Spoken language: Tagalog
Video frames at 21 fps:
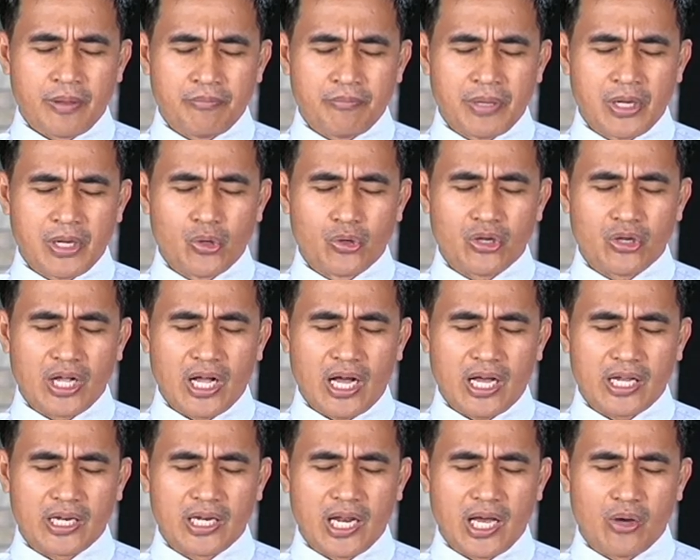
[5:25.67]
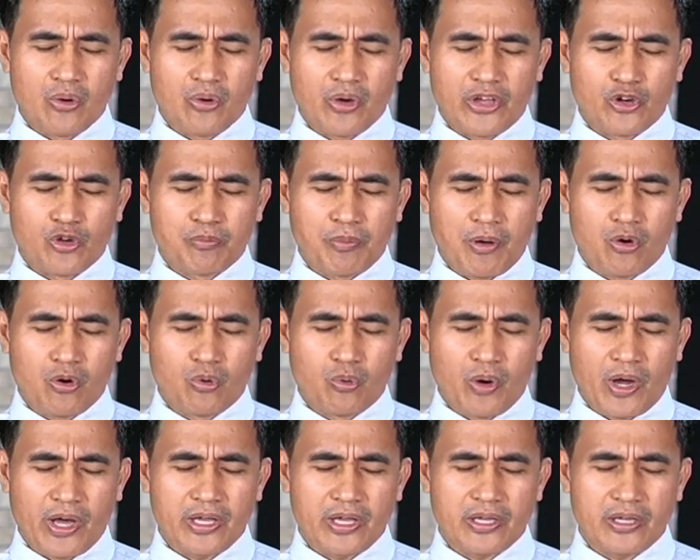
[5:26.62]
bilog nga adlaw nga
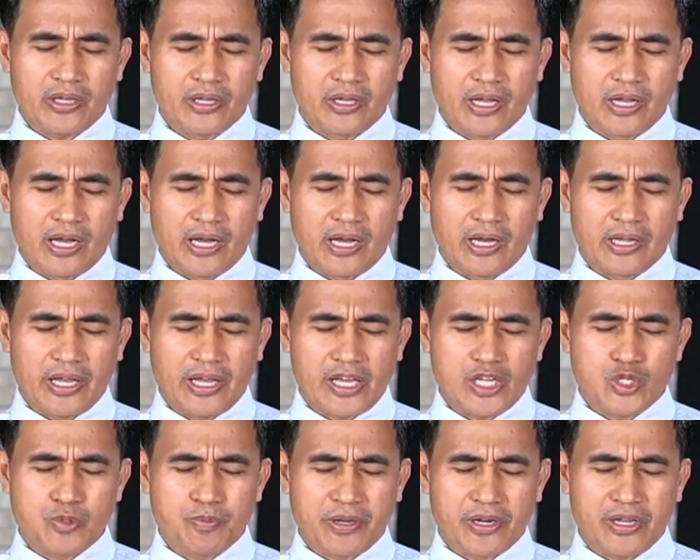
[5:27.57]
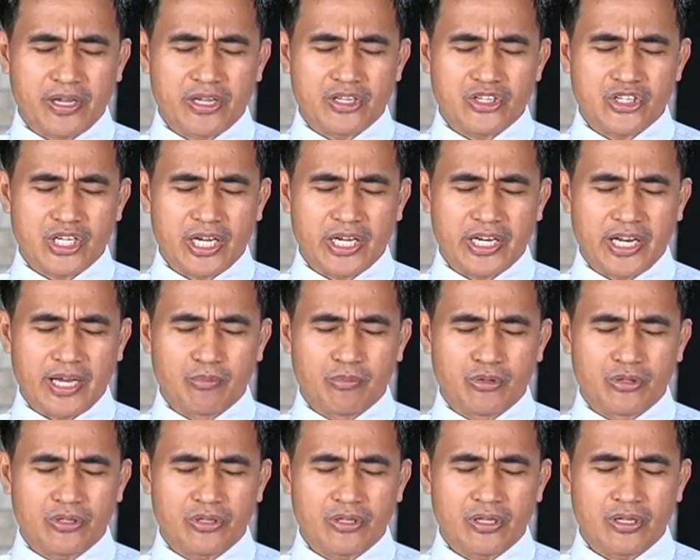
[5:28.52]
inugpahuway nga na-experyensyahan
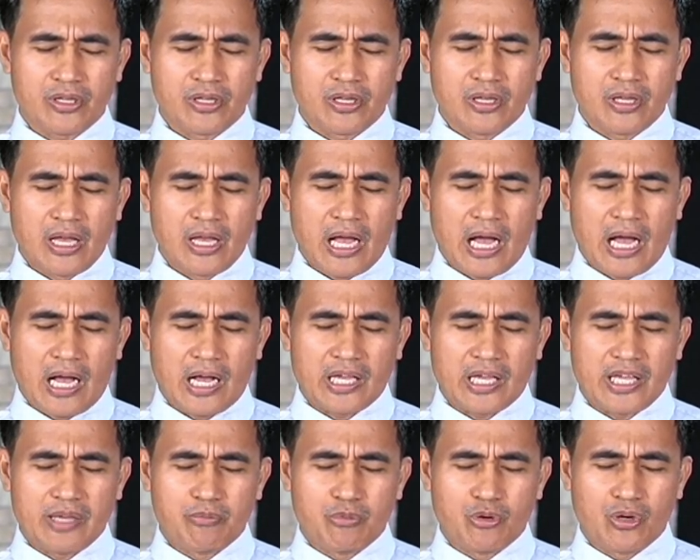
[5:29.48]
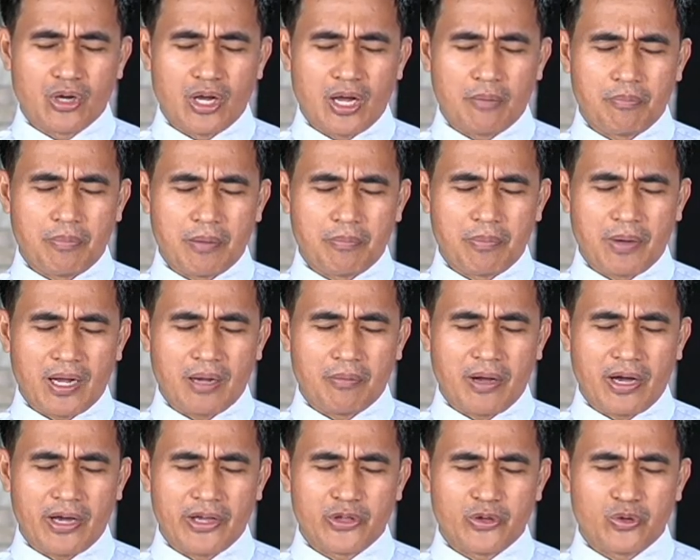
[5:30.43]
namon ang imo nga
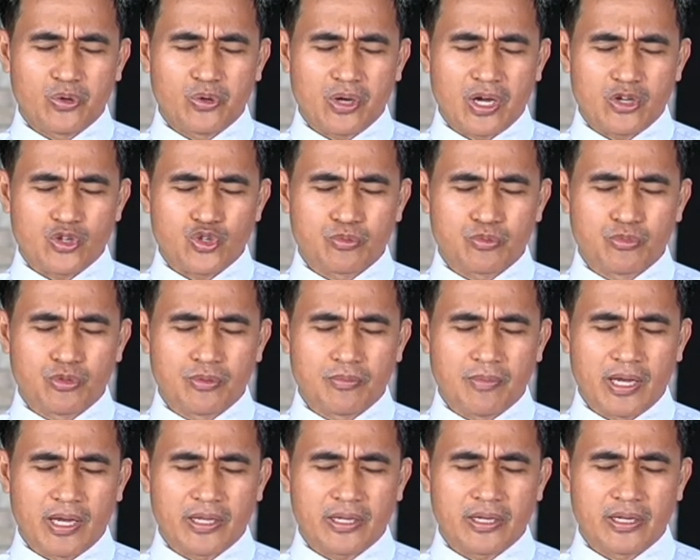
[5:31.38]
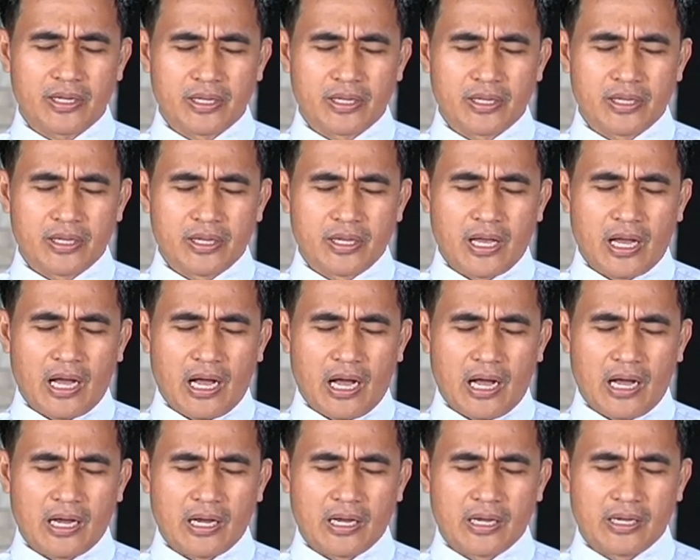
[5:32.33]
pagpakamayo kag subong man
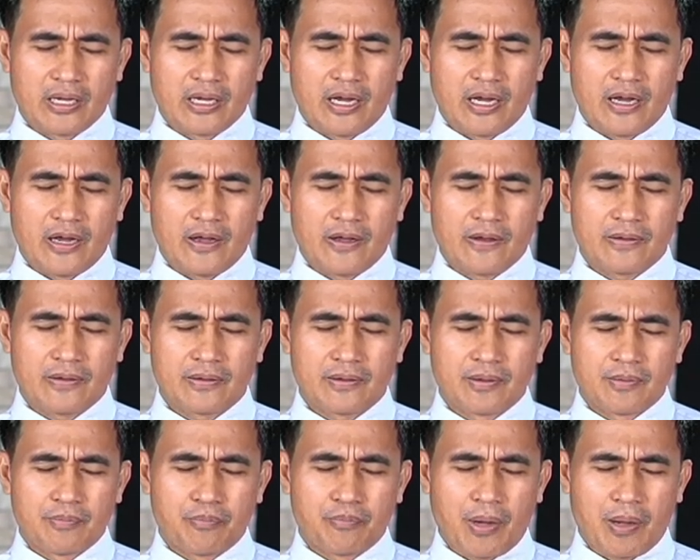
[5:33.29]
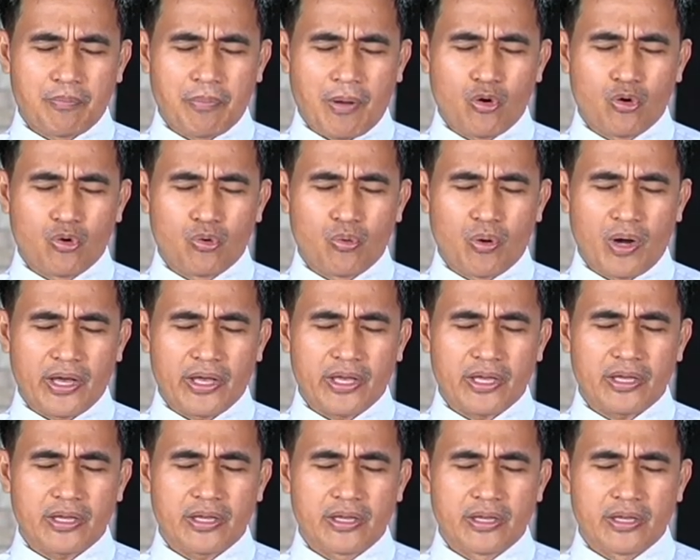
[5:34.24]
ang uh,
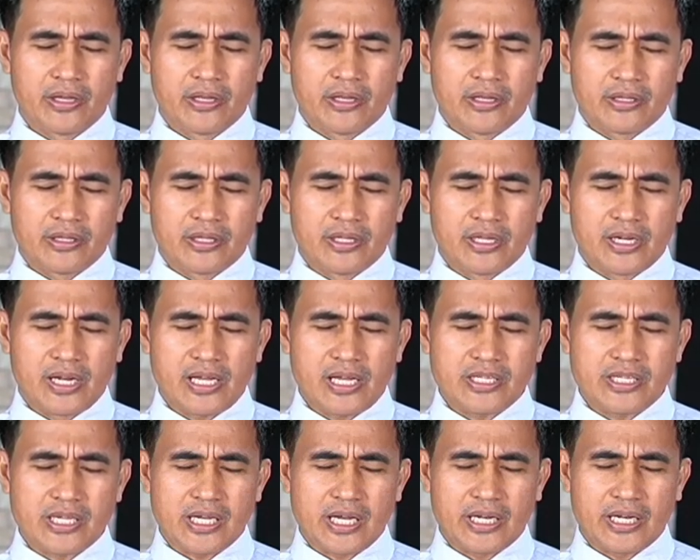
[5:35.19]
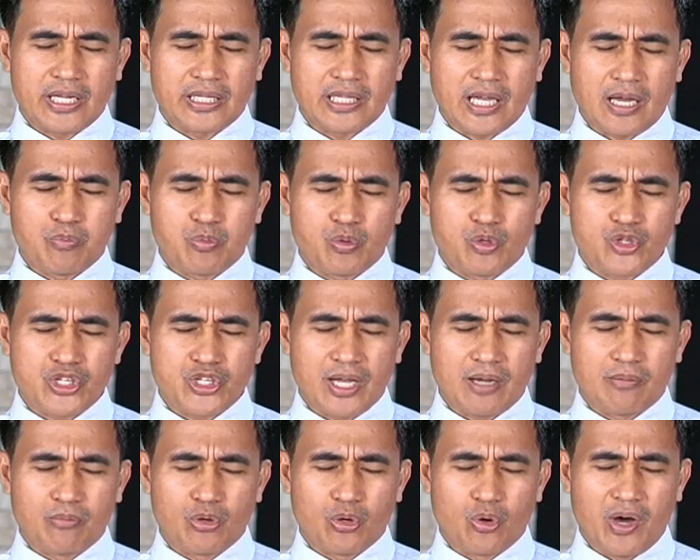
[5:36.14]
pagpahuway dira sa natapos nga
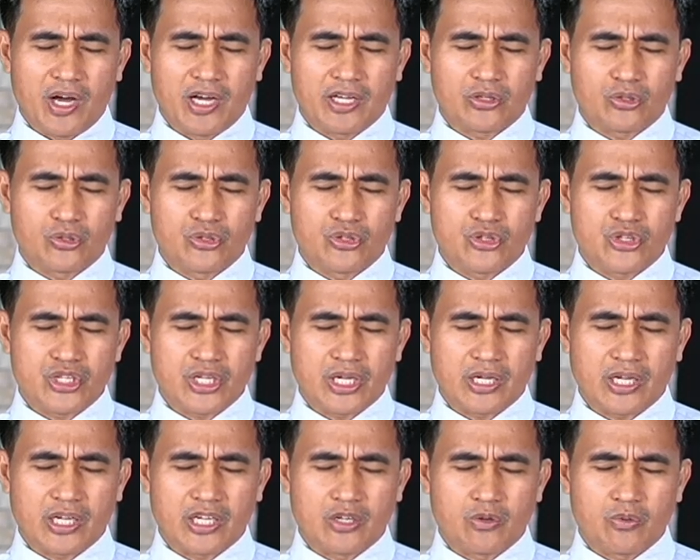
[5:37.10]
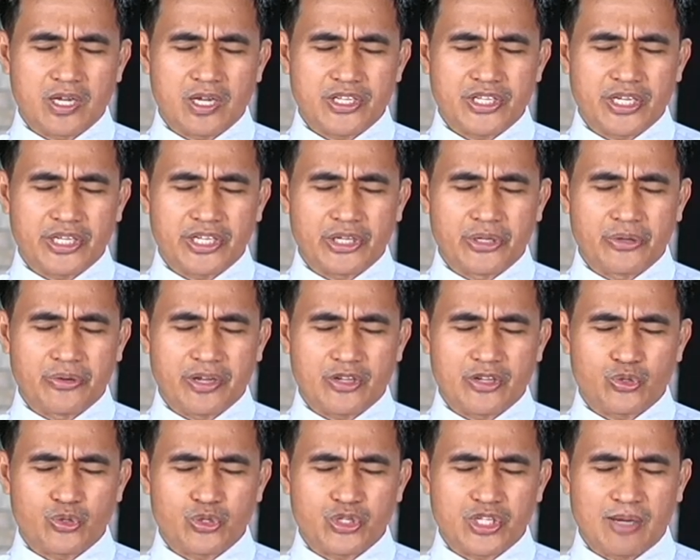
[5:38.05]
buluhaton sa ang kaluwasan ni Ginoo
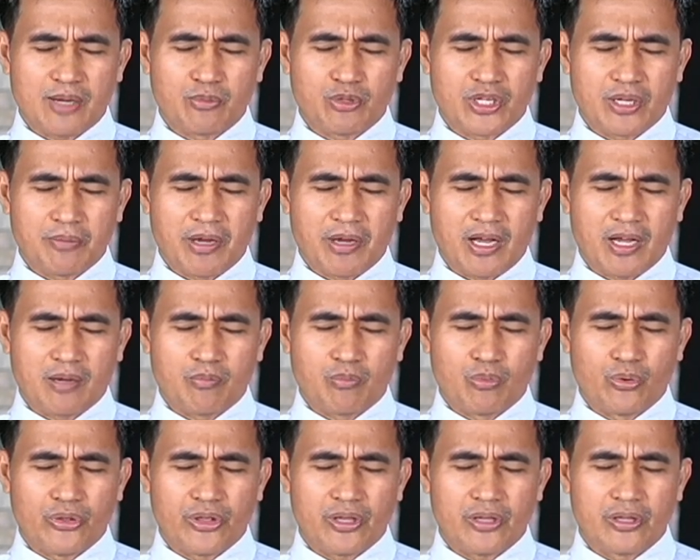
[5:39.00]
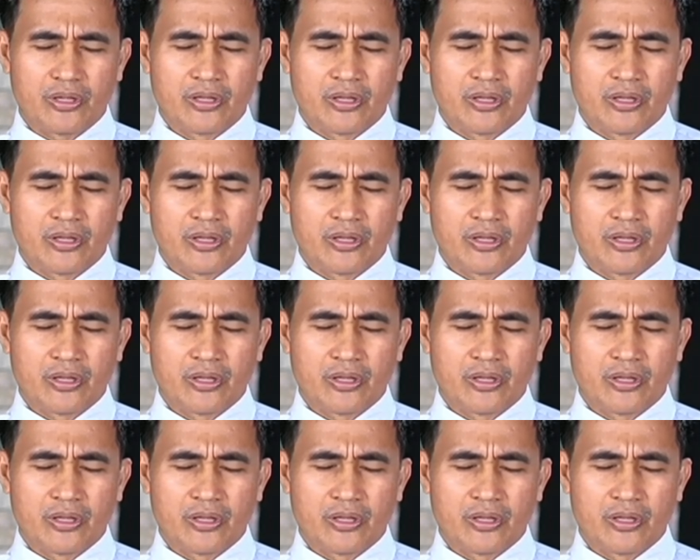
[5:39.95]
Hesus sa amon nga mga kabuhi.